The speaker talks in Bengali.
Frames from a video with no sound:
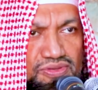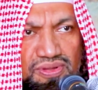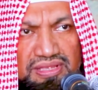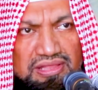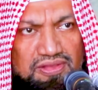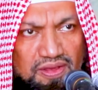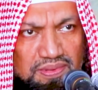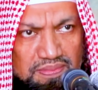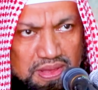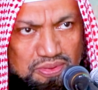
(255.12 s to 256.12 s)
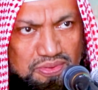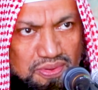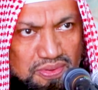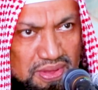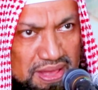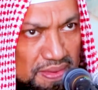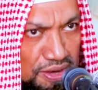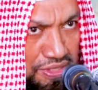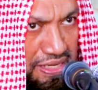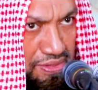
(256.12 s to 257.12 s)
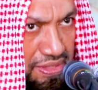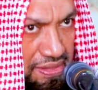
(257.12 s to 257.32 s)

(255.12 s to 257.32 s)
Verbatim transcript: চলে যেতে হবে ভিক্ষুক হয়ে মানুষের